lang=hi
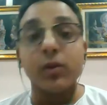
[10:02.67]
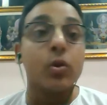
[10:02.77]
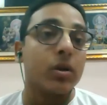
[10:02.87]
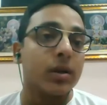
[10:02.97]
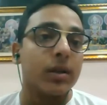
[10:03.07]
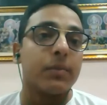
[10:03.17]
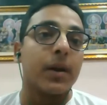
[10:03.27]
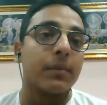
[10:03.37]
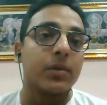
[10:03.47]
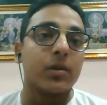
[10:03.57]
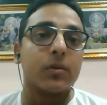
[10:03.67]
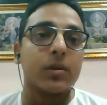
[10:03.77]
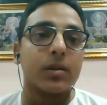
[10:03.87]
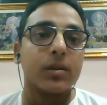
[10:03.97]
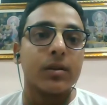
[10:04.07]
में दुख की प्राप्ति
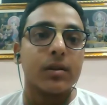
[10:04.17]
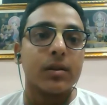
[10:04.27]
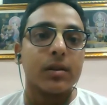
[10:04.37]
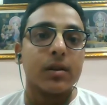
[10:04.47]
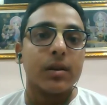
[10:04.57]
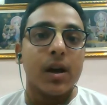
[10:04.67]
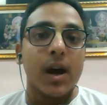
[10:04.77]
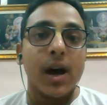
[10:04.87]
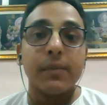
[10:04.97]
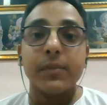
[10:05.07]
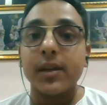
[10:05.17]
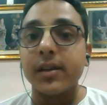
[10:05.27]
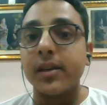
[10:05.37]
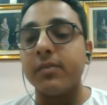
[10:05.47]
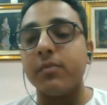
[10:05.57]
आप
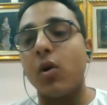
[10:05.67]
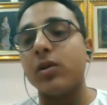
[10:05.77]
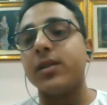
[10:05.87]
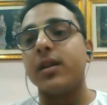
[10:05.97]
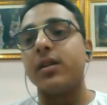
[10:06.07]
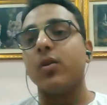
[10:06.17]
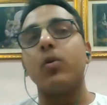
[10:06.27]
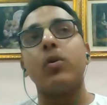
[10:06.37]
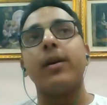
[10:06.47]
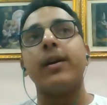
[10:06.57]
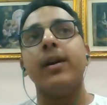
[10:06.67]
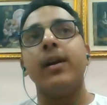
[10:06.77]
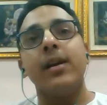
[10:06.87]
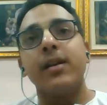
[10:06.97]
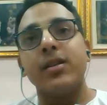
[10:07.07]
देखिए बहुत सारे लोग हैं
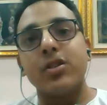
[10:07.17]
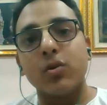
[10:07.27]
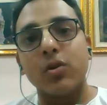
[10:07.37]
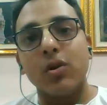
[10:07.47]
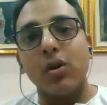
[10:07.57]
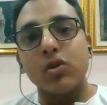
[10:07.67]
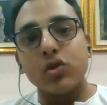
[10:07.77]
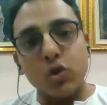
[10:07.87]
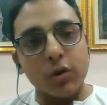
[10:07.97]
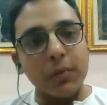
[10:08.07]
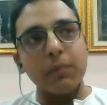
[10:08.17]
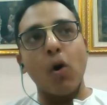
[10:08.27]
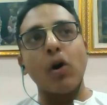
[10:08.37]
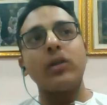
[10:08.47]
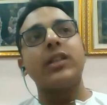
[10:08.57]
जो सुख में
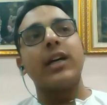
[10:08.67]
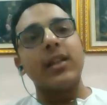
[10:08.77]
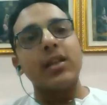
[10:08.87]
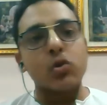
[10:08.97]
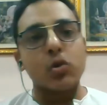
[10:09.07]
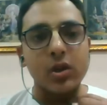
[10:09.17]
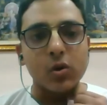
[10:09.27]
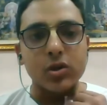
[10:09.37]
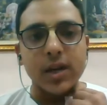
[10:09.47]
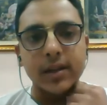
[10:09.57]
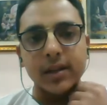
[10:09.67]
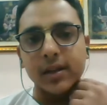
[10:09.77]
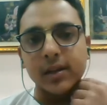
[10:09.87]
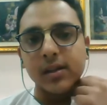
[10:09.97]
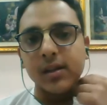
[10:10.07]
बहुत ज़्यादा सुखी हो जा
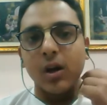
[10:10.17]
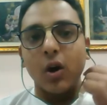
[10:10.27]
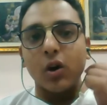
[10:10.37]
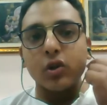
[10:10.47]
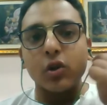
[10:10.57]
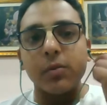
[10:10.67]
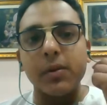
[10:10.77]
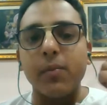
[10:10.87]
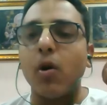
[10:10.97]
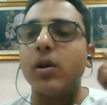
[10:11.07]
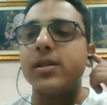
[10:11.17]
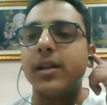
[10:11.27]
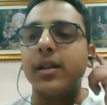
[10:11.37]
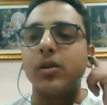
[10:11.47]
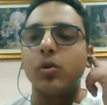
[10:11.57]
रहे हैं और दुख में बहुत
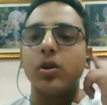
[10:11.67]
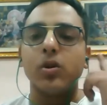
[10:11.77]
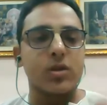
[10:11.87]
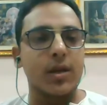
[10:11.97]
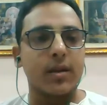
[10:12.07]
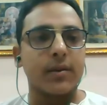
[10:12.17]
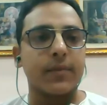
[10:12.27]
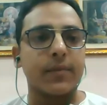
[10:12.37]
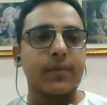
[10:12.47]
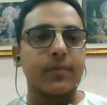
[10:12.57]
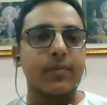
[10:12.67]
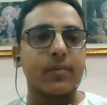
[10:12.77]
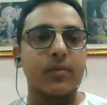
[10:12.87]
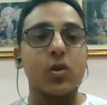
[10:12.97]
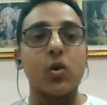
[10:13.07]
ज़्यादा दुखी हो जा रहे हैं
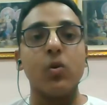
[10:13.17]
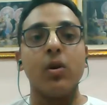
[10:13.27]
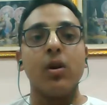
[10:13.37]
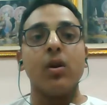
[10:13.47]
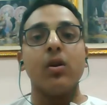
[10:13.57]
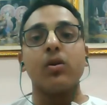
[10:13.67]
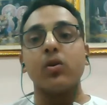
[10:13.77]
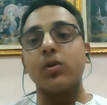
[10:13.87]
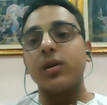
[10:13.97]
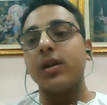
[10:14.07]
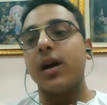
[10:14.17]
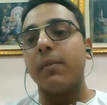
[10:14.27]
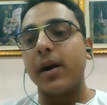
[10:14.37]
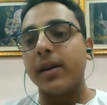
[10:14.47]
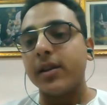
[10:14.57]
क्यों क्योंकि
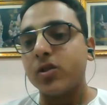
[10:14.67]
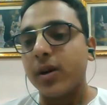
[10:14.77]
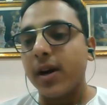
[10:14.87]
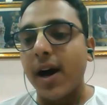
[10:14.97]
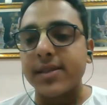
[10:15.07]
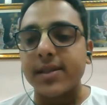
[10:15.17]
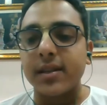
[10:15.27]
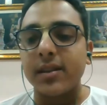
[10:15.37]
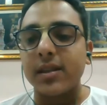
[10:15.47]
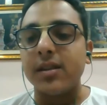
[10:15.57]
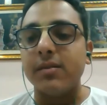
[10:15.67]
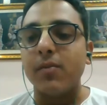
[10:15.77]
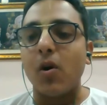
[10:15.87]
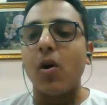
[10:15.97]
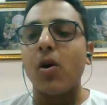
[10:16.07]
हमारी जो है आसक्ति
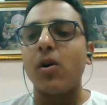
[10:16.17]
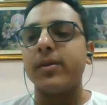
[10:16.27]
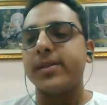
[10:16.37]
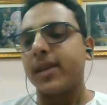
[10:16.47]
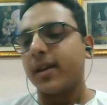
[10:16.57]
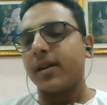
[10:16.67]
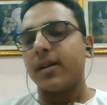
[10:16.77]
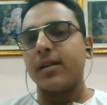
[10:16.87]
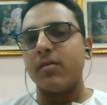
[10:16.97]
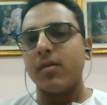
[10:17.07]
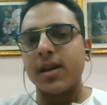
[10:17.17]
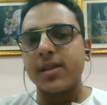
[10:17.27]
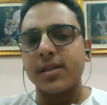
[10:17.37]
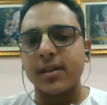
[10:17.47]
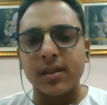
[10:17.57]
बहुत ज़्यादा है
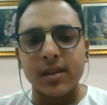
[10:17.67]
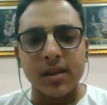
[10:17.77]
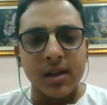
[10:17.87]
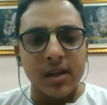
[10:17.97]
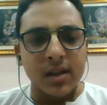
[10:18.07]
आसक्ति